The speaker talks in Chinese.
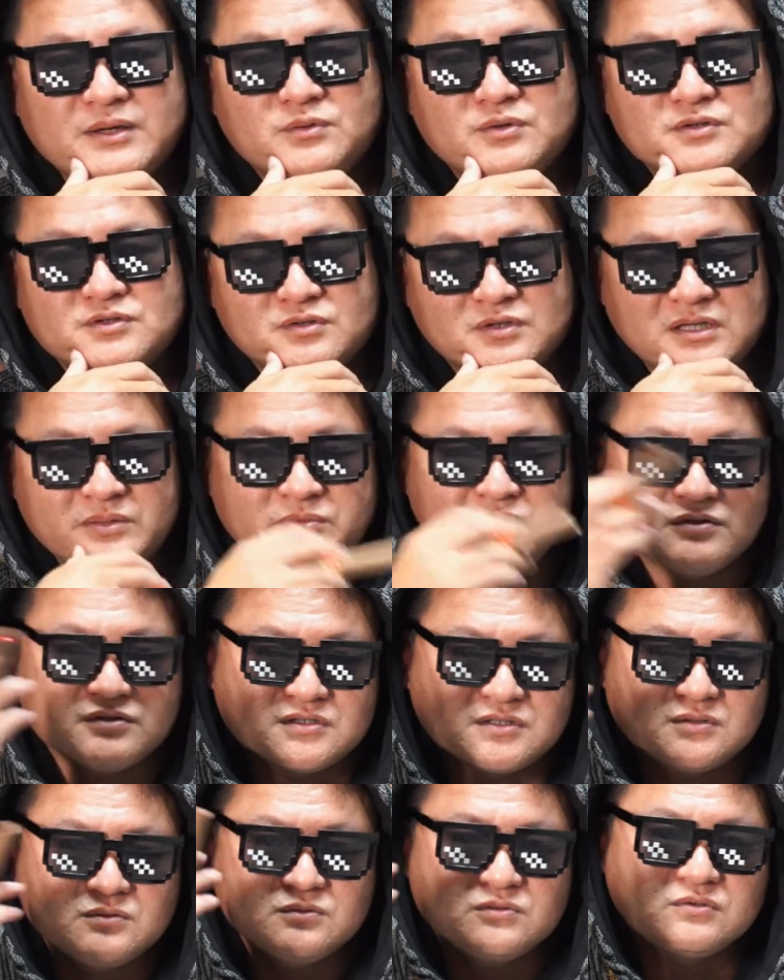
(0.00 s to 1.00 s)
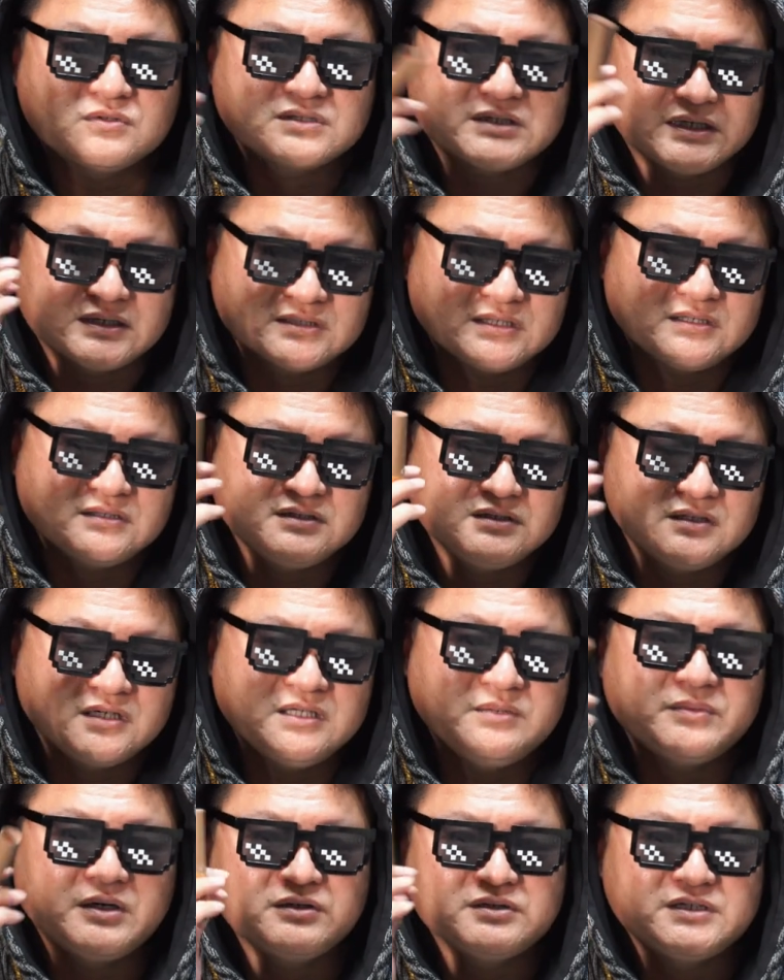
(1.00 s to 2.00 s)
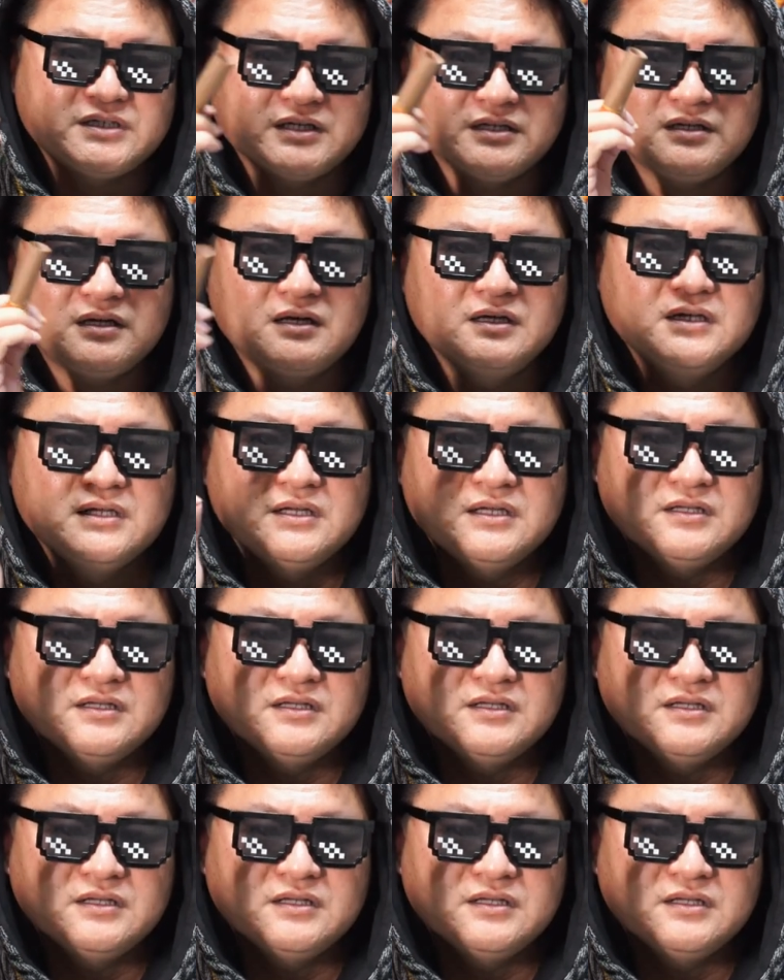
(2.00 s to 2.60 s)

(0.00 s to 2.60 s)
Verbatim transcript: 我从来没有收过厂商任何一毛钱呢。